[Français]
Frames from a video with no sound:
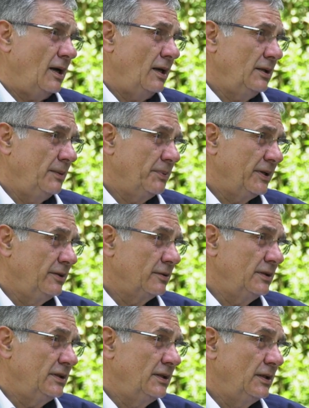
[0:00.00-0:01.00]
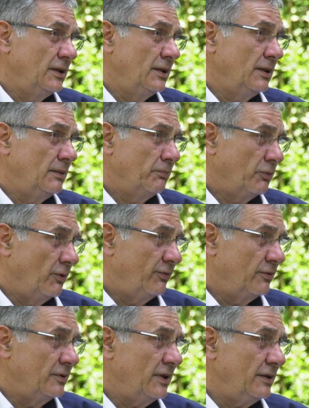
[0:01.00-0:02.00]
à des priorités
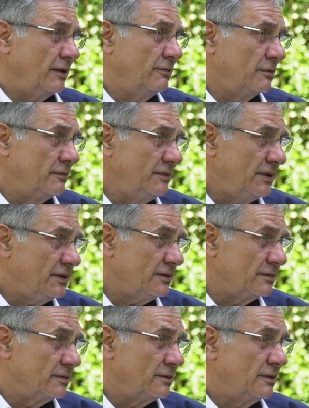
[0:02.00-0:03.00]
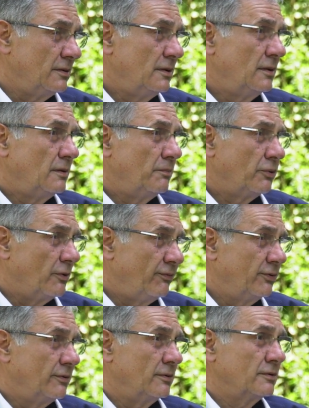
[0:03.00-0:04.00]
profondes et à des convictions
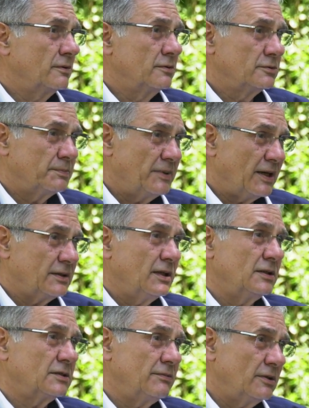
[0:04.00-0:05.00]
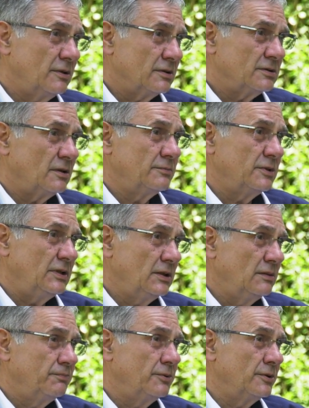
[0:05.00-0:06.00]
profonde que je partage avec l'ensemble de
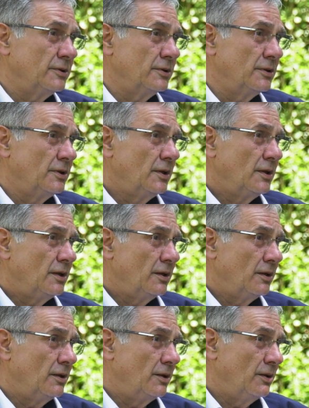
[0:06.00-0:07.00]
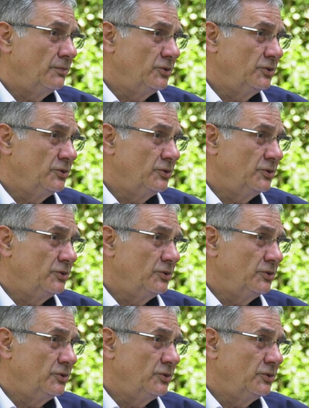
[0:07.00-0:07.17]
l'équipe euh, euh,